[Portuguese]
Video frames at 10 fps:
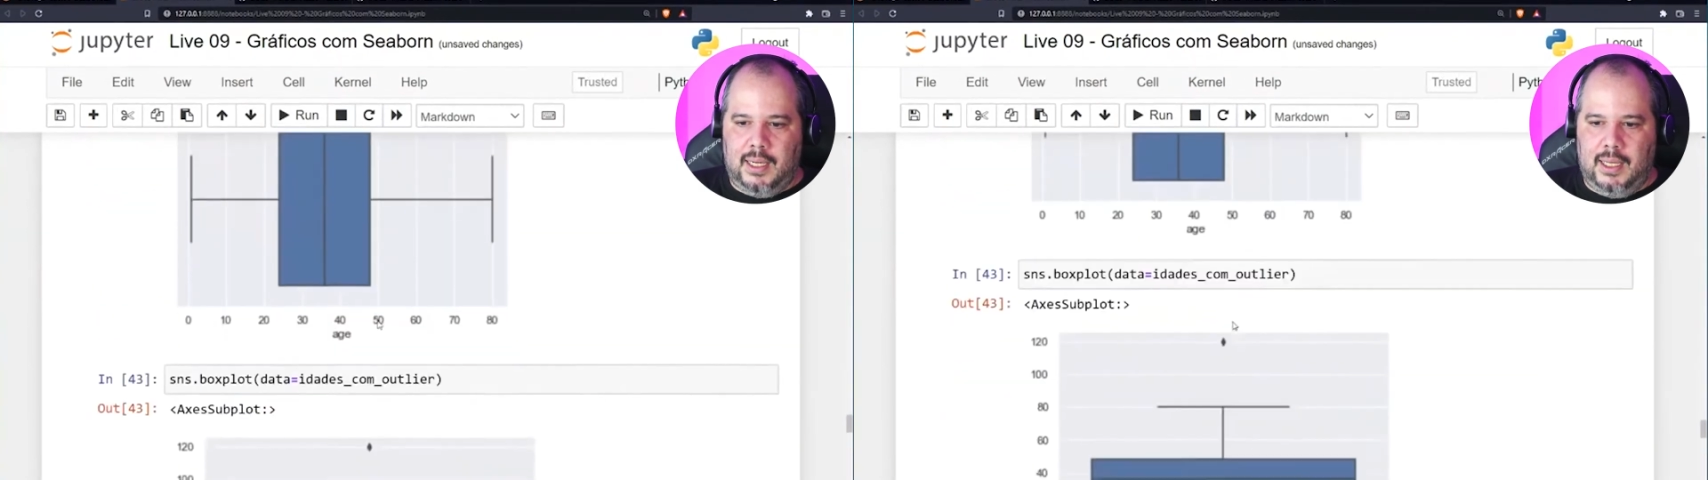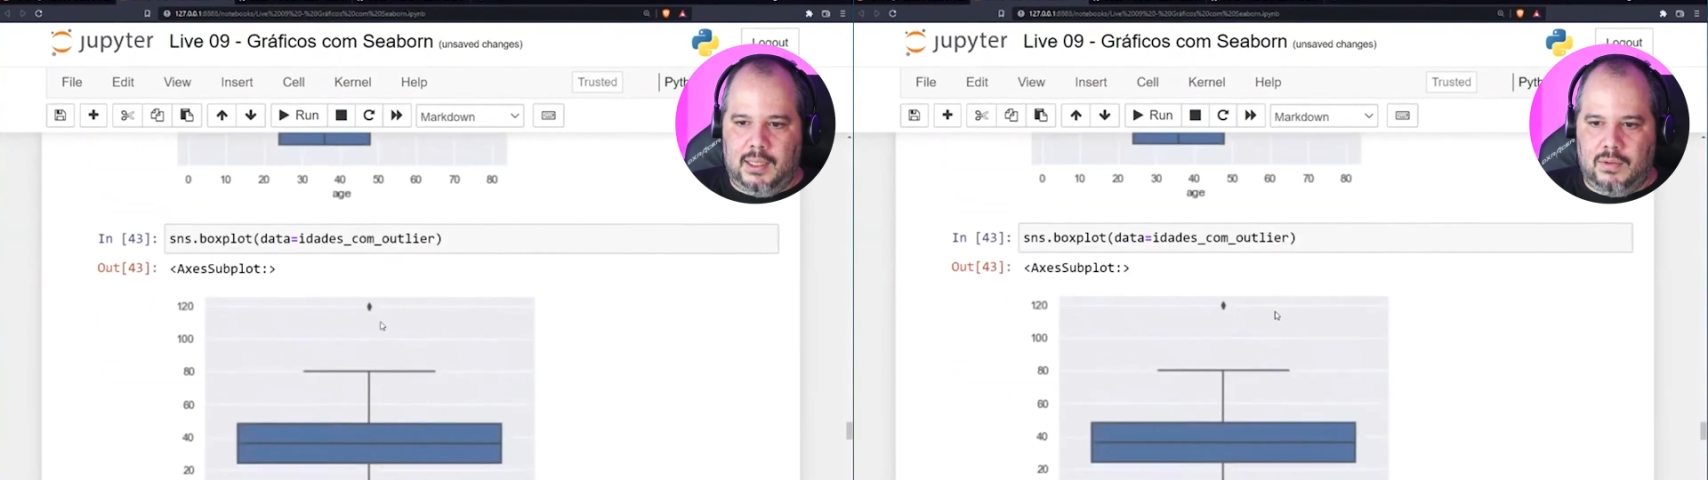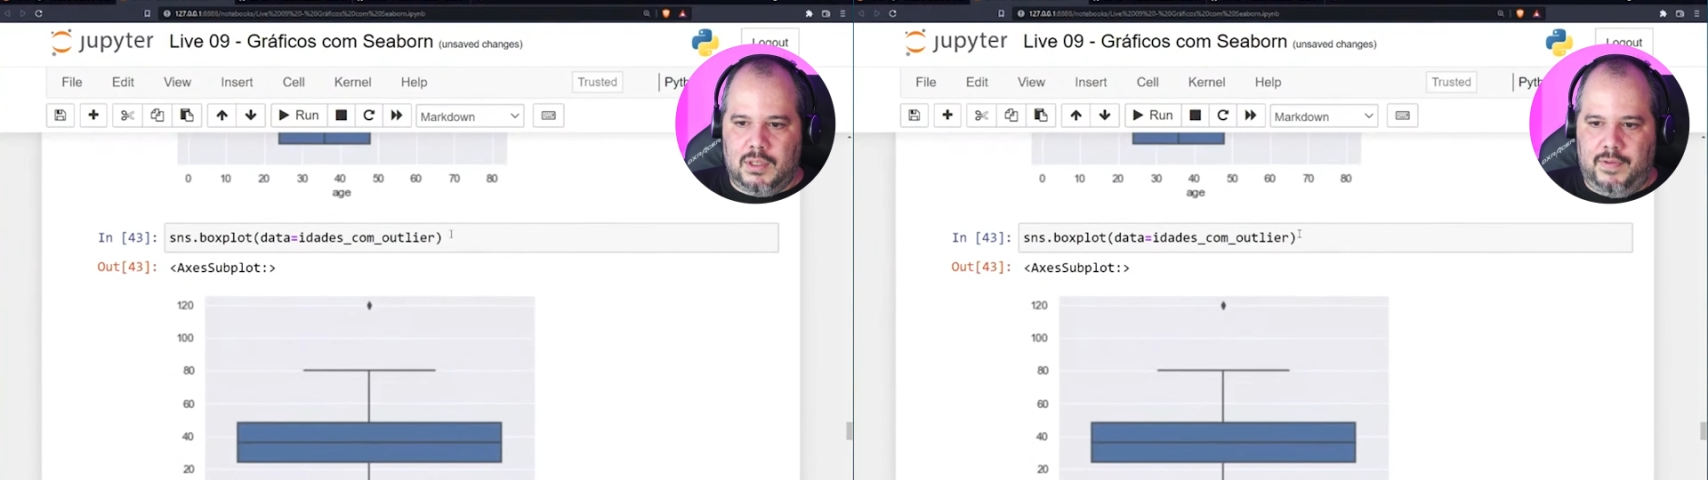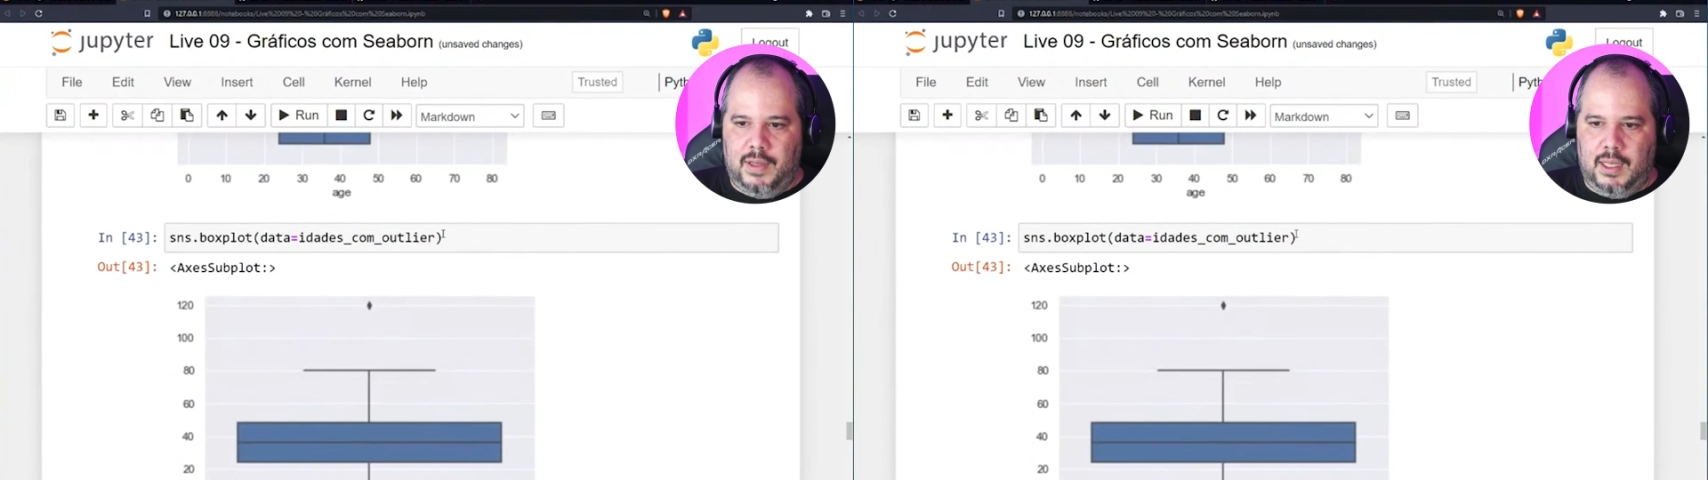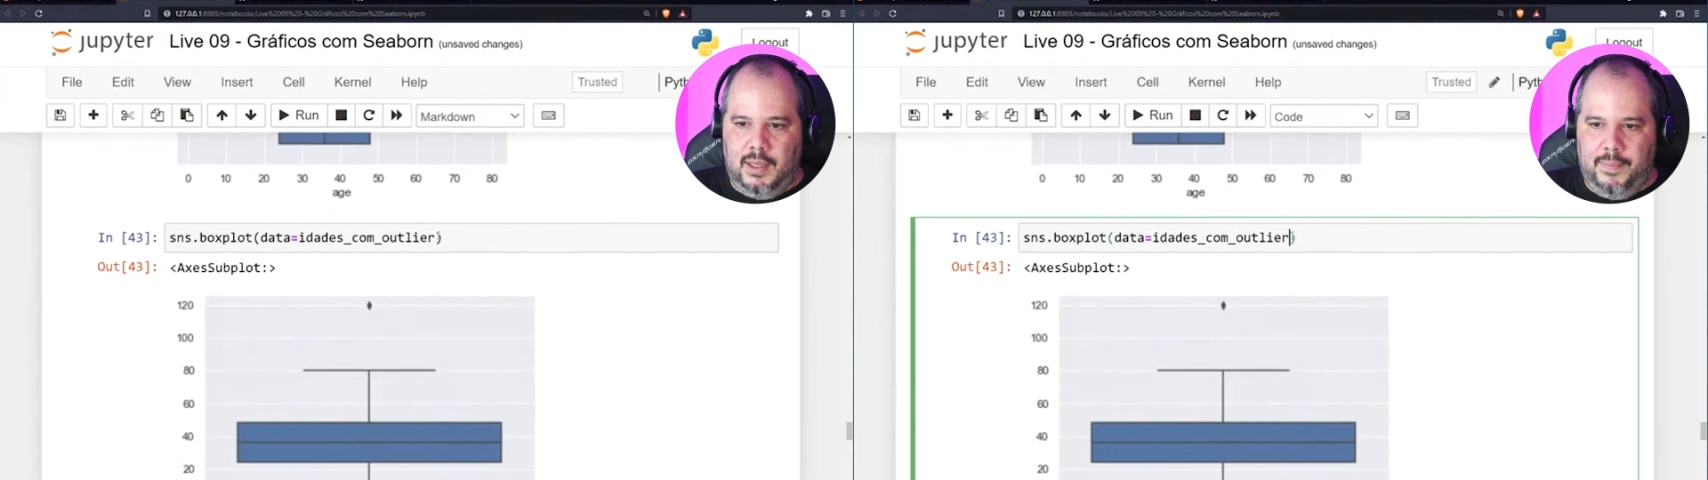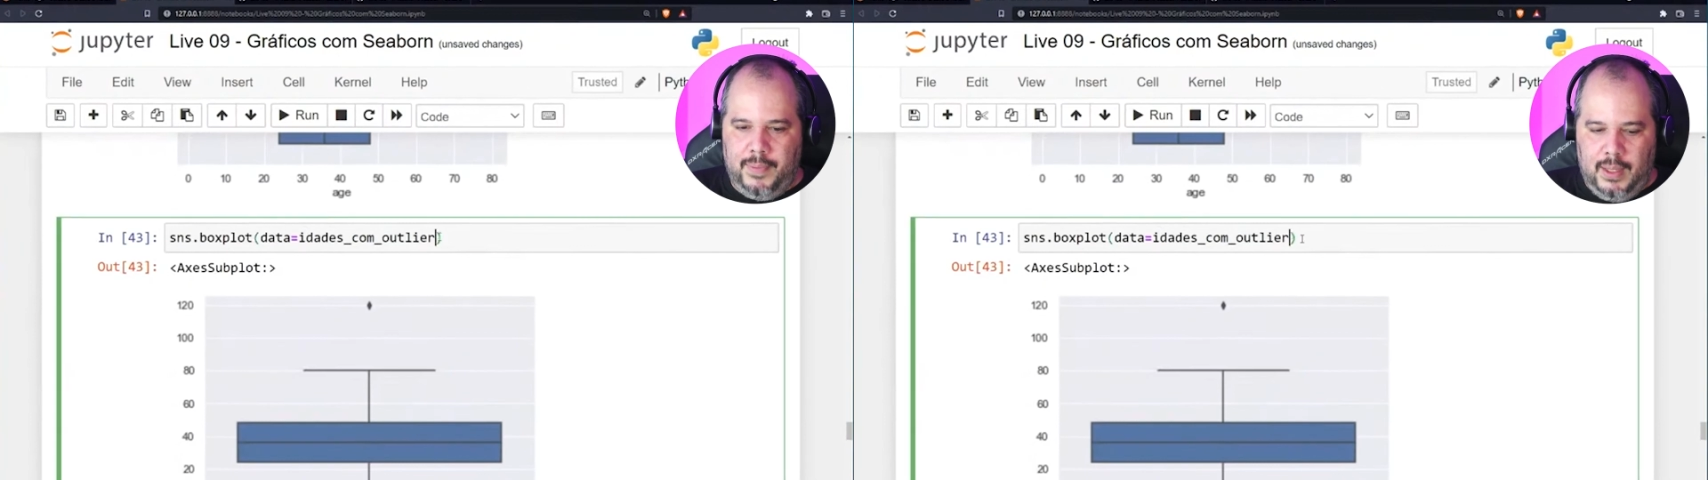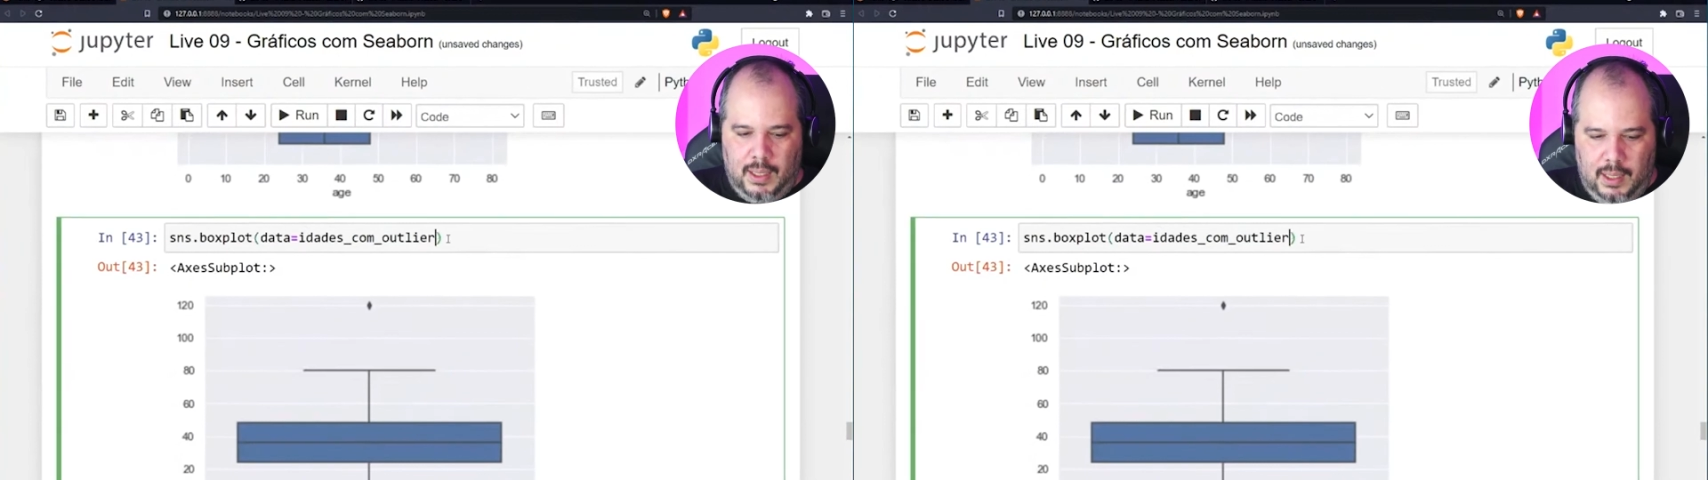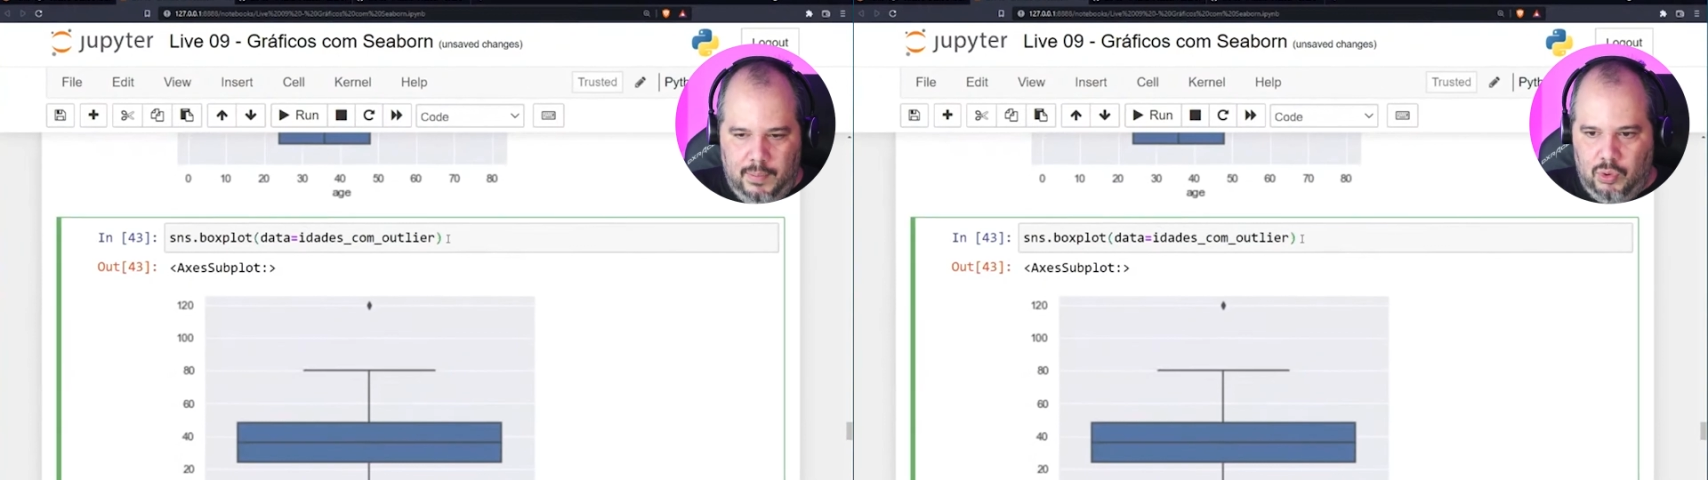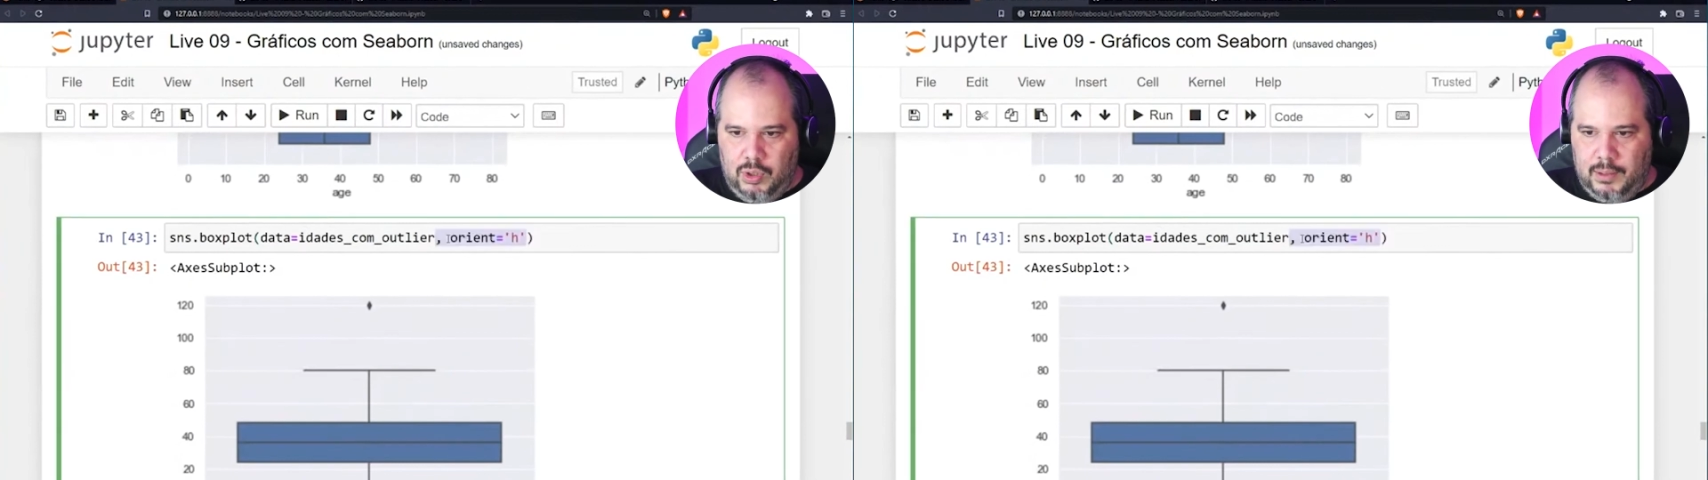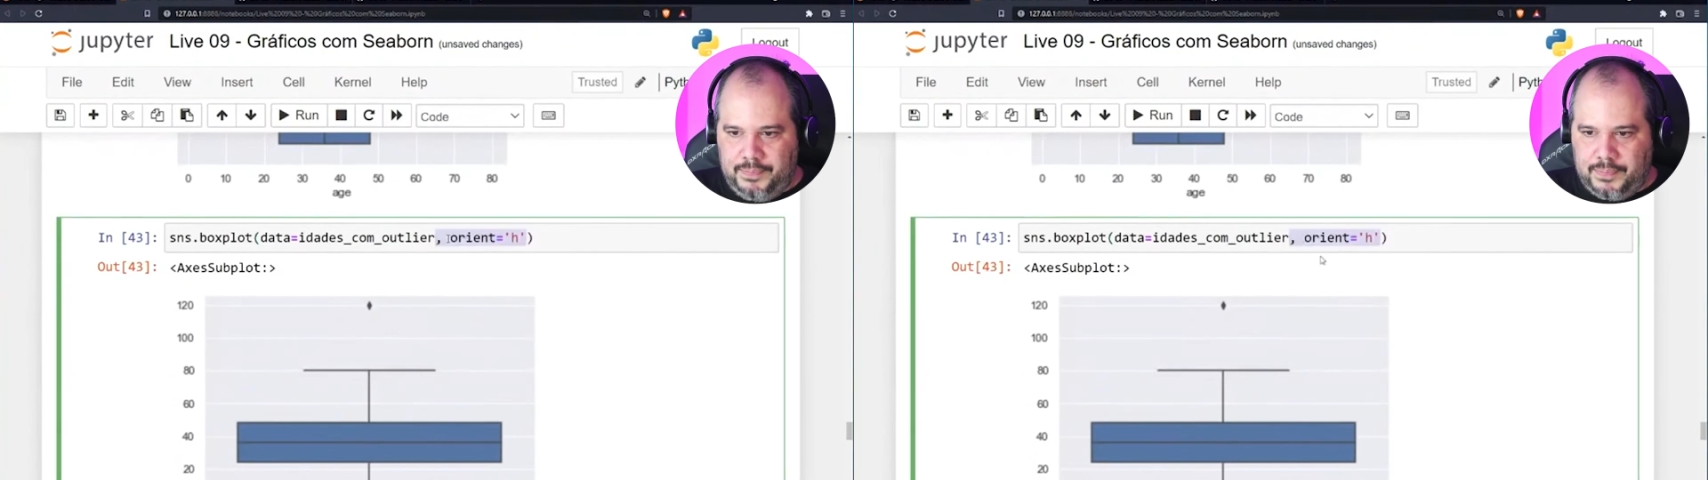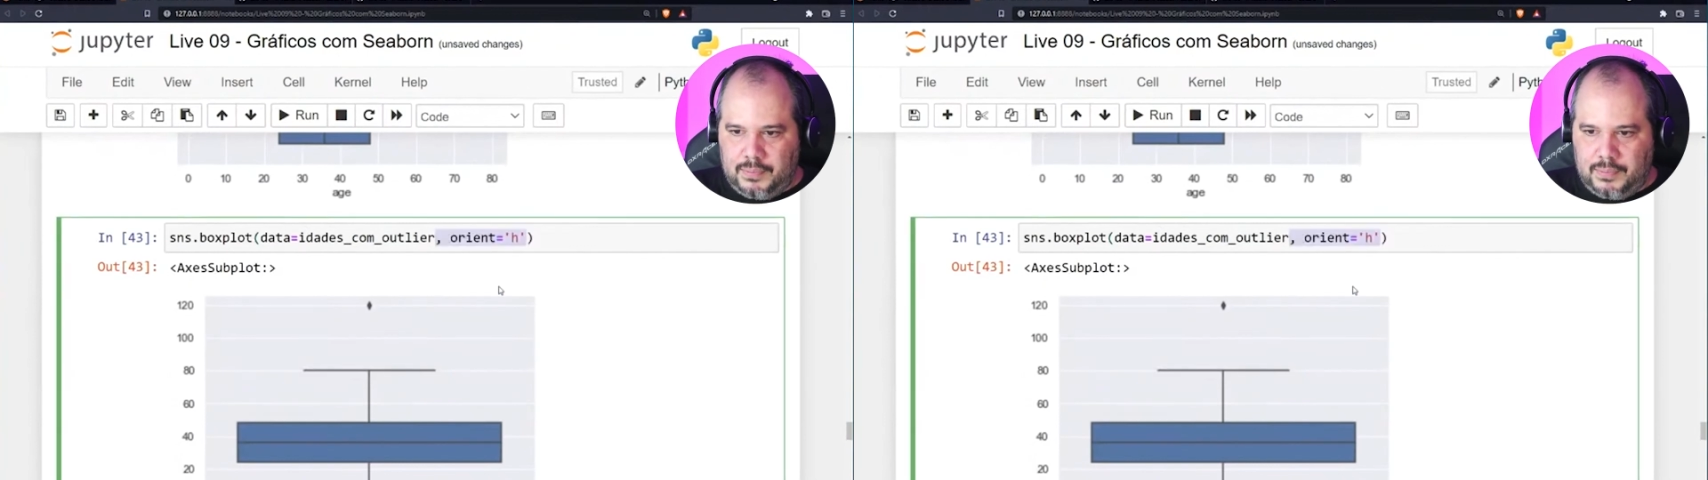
Né? Então você vem aqui e muda